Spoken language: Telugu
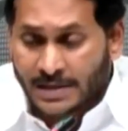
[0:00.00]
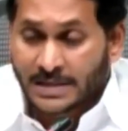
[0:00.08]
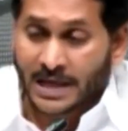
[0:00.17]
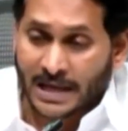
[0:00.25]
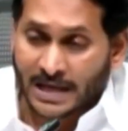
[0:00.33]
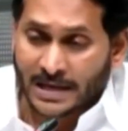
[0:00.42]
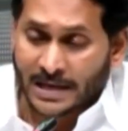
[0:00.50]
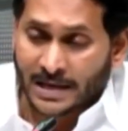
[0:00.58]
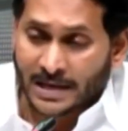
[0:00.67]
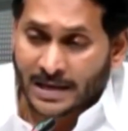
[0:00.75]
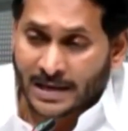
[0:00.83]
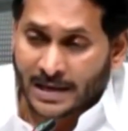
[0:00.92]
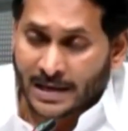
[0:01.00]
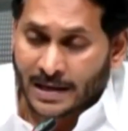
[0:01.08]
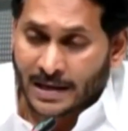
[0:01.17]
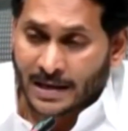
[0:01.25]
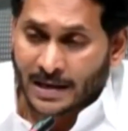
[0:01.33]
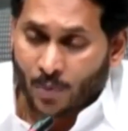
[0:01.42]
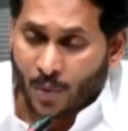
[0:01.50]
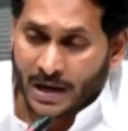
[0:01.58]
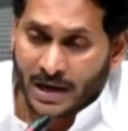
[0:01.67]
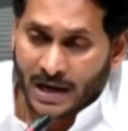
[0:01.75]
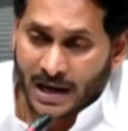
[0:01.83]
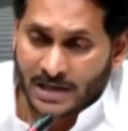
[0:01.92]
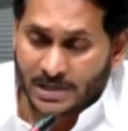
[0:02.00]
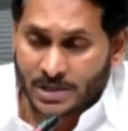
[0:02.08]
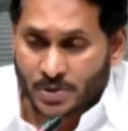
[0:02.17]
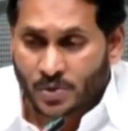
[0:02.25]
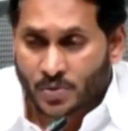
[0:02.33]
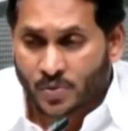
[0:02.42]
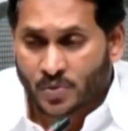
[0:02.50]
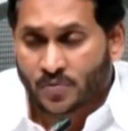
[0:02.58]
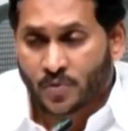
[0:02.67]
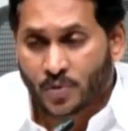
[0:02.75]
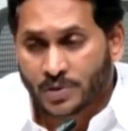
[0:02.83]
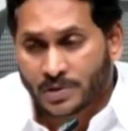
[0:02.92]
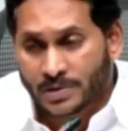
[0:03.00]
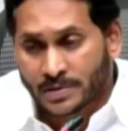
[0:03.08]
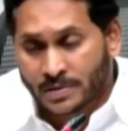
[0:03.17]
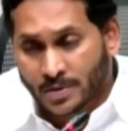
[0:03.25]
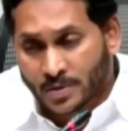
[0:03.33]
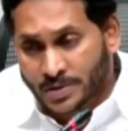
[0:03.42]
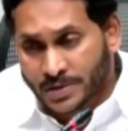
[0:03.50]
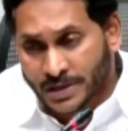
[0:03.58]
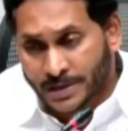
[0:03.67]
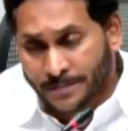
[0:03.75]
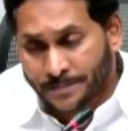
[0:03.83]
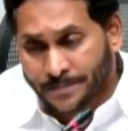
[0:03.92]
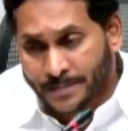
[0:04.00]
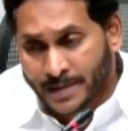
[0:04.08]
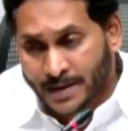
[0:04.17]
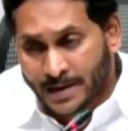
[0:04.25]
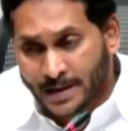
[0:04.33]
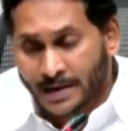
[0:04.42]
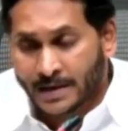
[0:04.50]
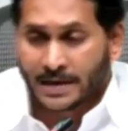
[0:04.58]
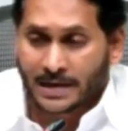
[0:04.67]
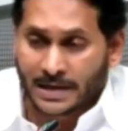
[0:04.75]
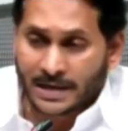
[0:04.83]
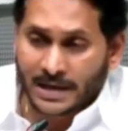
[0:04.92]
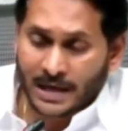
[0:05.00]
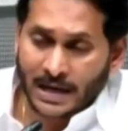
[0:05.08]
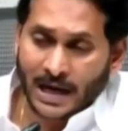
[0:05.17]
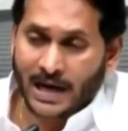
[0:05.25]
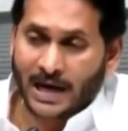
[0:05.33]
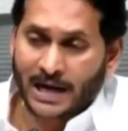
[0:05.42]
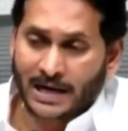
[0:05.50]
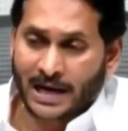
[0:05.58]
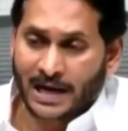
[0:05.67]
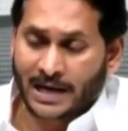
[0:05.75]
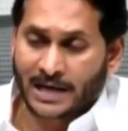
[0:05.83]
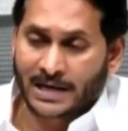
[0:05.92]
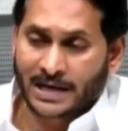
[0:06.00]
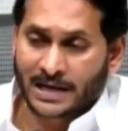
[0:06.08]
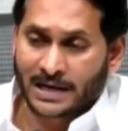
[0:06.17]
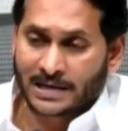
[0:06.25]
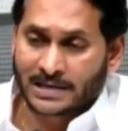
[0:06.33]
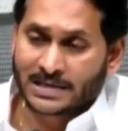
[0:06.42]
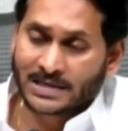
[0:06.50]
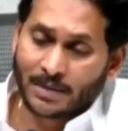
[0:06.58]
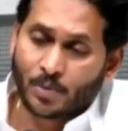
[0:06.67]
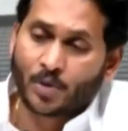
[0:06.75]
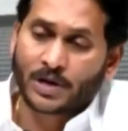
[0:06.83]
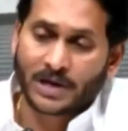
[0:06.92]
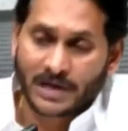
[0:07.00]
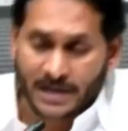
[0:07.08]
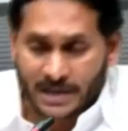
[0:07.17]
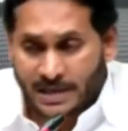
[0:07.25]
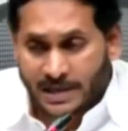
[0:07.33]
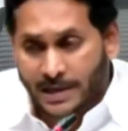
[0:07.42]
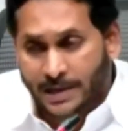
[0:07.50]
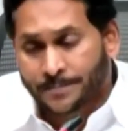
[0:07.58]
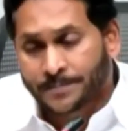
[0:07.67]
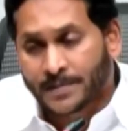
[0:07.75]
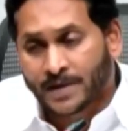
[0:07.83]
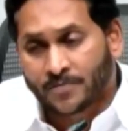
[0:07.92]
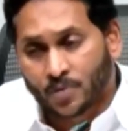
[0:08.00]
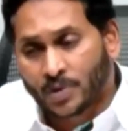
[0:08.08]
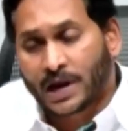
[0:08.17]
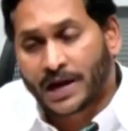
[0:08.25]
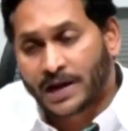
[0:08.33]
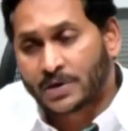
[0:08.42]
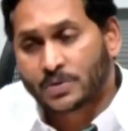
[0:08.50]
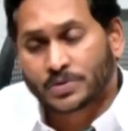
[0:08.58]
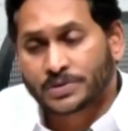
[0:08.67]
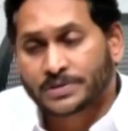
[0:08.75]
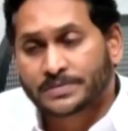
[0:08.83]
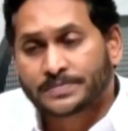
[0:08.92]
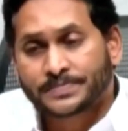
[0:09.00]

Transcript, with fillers: తెలియ వన్ నైన్ జీరో టూకు ఫోన్ కొడితే డైరెక్ట్గా నా కార్యాలయానికి సీఎంఓకే డైరెక్ట్గా ఆ ఫోన్ ల్యాండ్ అవుతుంది